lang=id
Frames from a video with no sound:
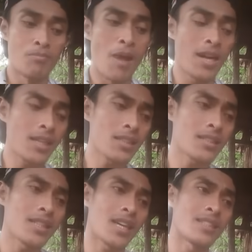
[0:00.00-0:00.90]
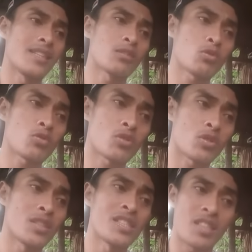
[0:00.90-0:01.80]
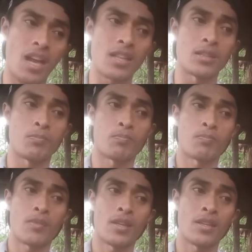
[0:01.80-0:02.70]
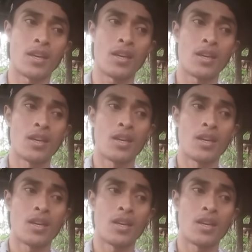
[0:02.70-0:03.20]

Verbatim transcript: Bahkan ketika Yesus disalib ya